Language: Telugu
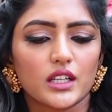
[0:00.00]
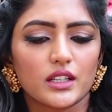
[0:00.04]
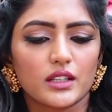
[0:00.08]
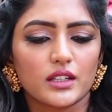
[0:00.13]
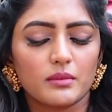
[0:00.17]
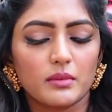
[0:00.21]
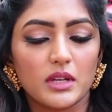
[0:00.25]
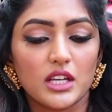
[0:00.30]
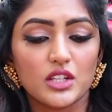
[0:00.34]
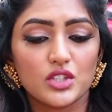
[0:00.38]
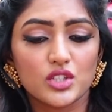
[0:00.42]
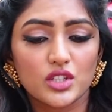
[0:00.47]

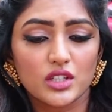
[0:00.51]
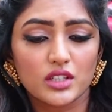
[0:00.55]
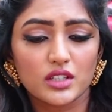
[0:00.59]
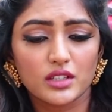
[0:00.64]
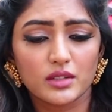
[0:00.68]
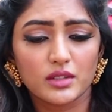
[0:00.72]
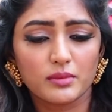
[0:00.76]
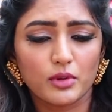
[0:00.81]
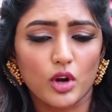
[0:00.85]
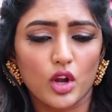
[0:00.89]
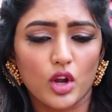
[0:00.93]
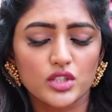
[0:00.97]
మేజర్
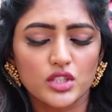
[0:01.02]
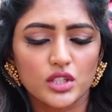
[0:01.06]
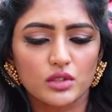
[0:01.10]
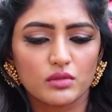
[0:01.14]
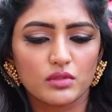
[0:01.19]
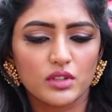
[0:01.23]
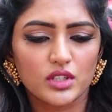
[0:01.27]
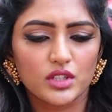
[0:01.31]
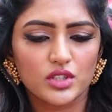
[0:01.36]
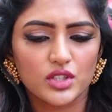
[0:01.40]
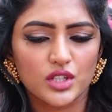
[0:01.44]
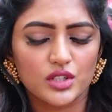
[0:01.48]
ప్రాజెక్ట్ వర్క్
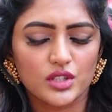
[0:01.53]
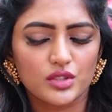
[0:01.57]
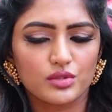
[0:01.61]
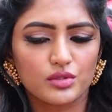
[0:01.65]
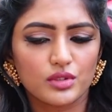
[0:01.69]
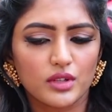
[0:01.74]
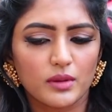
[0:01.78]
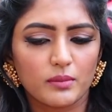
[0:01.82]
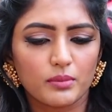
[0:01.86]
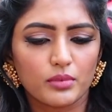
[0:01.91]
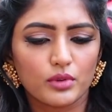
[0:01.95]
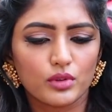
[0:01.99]

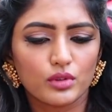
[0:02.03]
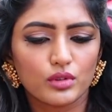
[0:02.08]
చేస్తున్నప్పుడు